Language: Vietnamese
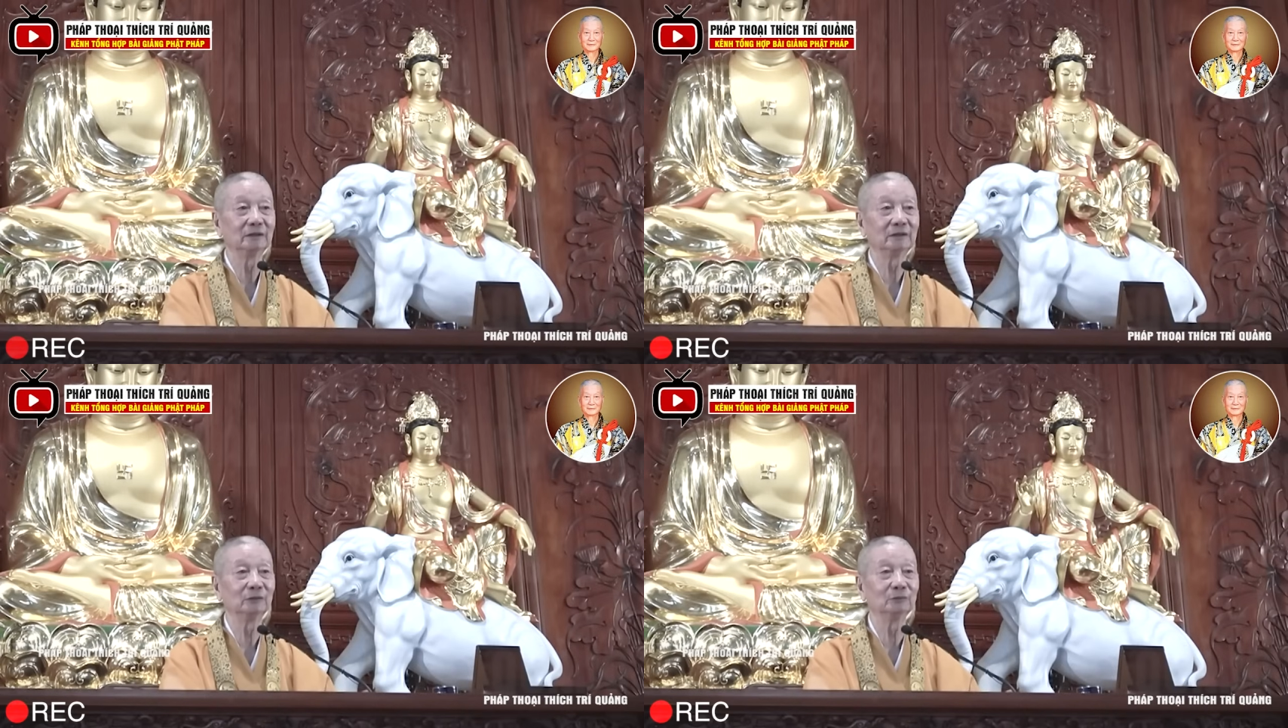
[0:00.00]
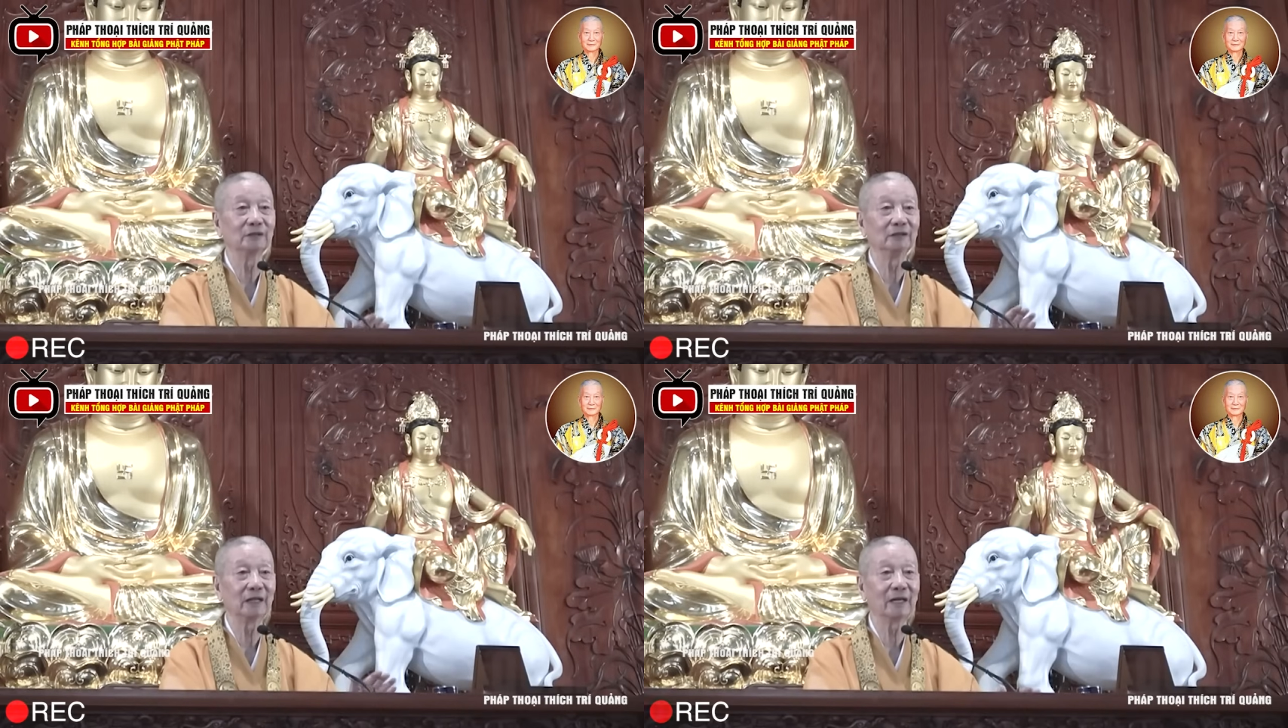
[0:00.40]
thì chúng
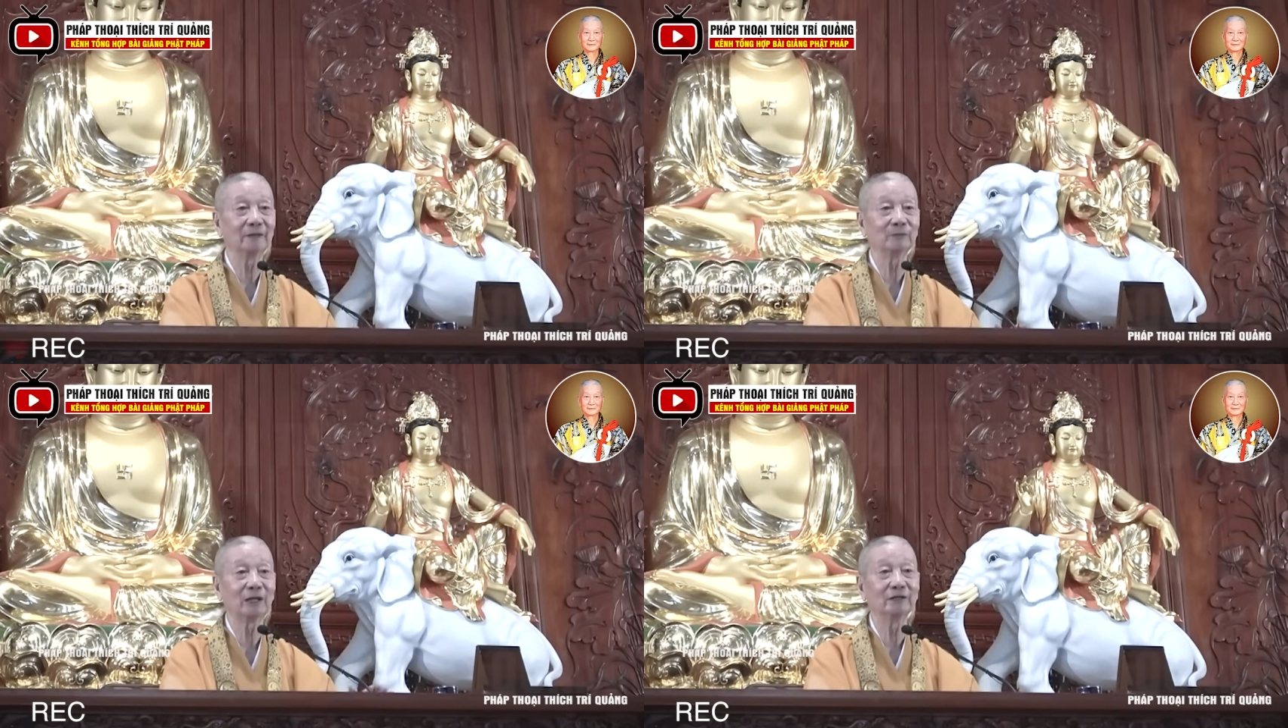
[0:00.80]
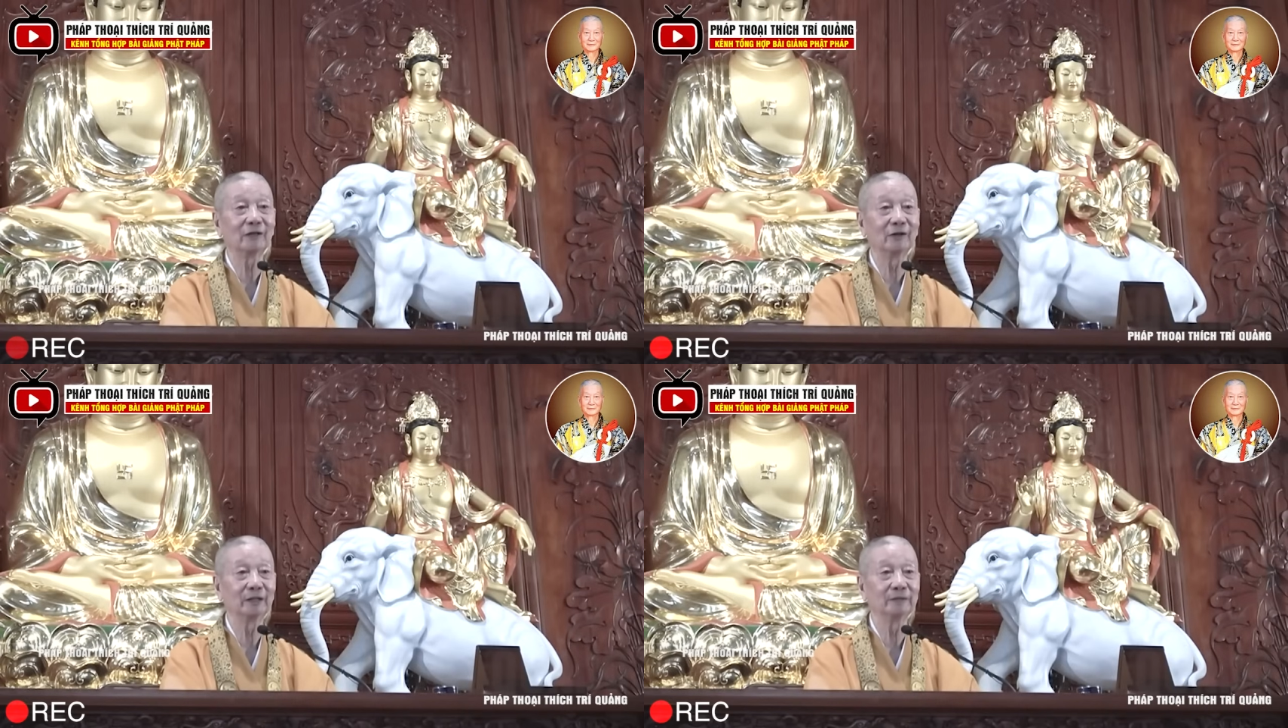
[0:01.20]
ta được an tại
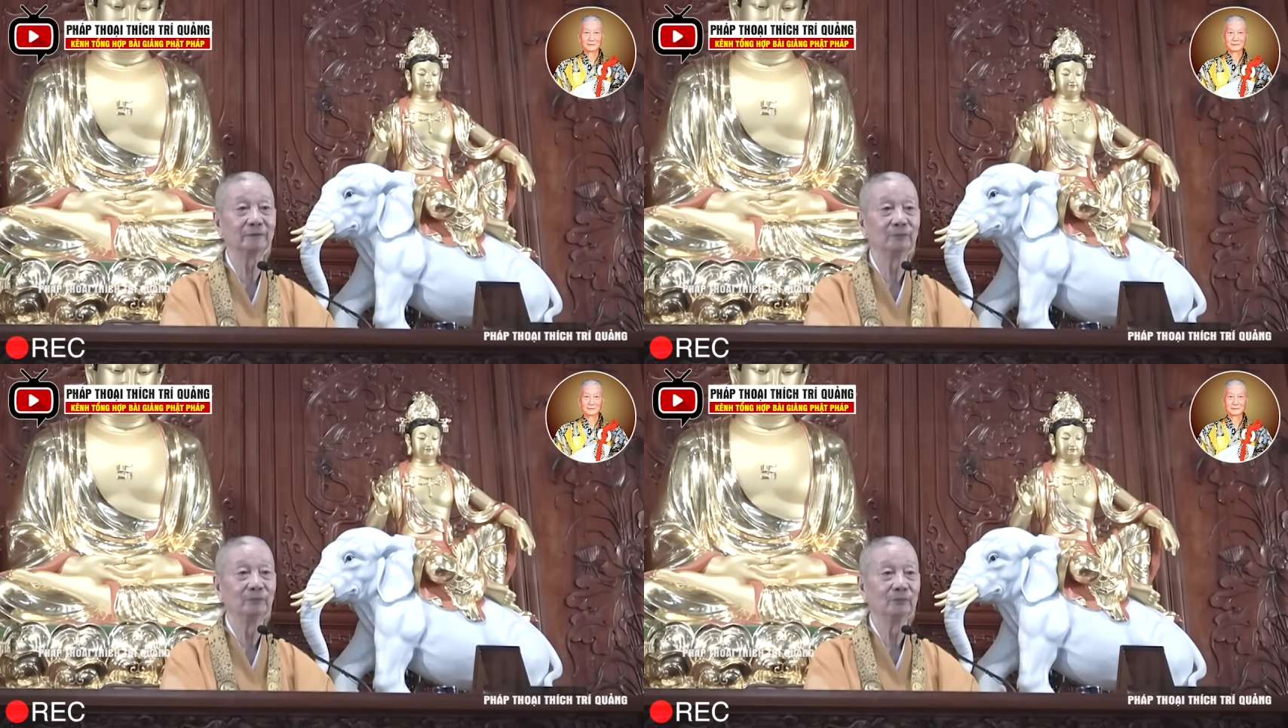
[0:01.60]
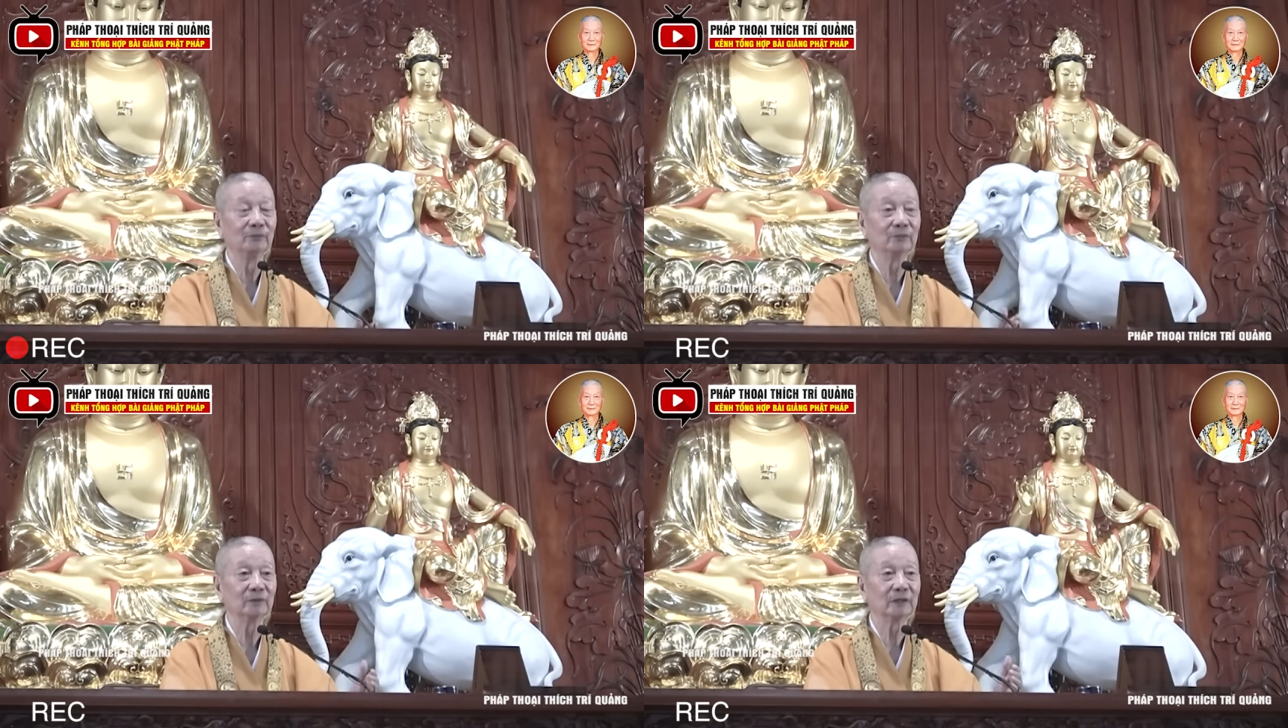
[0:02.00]
sao an
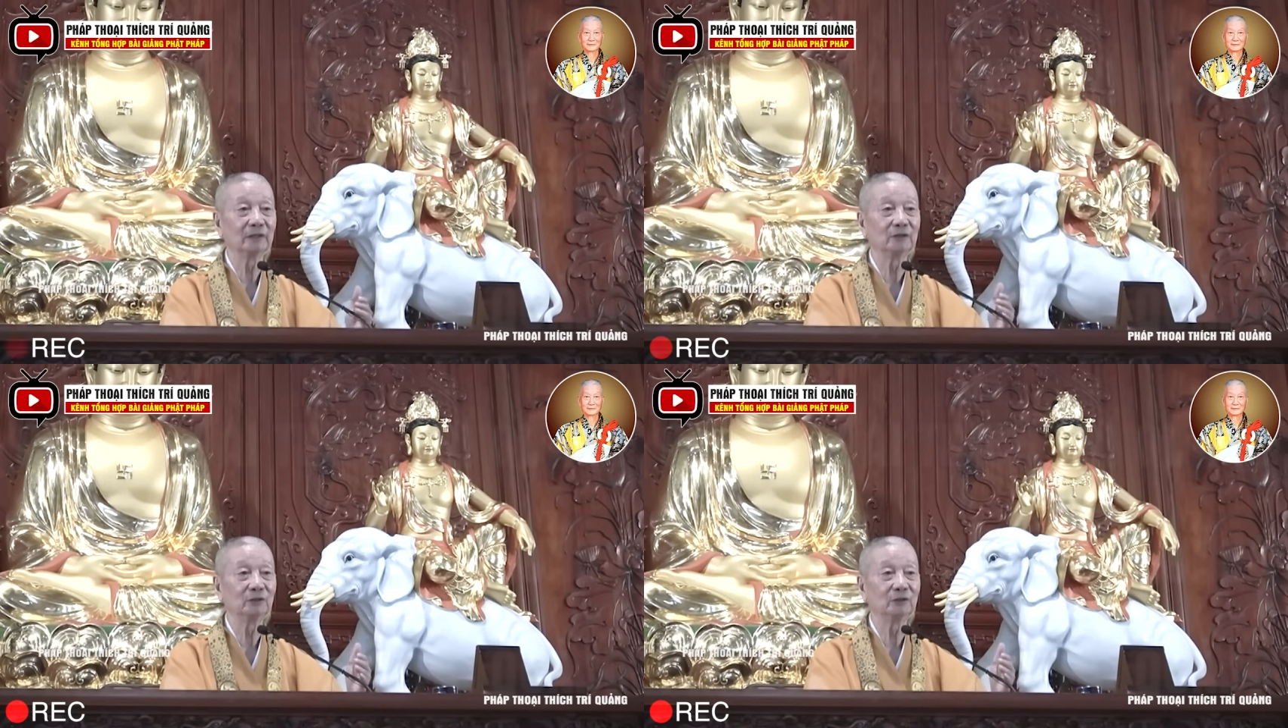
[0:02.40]
tại vì